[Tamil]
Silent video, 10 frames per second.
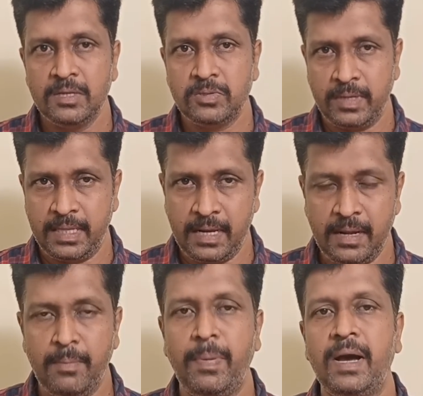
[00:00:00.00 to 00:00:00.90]
ஸோ
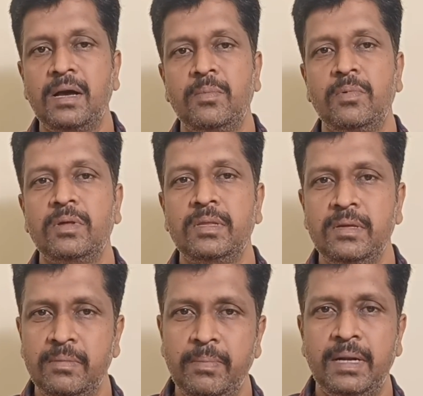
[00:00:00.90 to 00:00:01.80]
இதையெல்லாம் பார்க்கும்போது
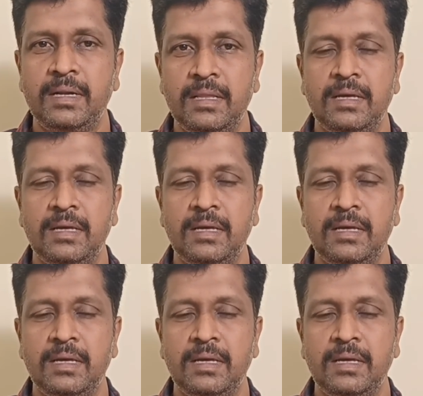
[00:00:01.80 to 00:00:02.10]
பெட்டராக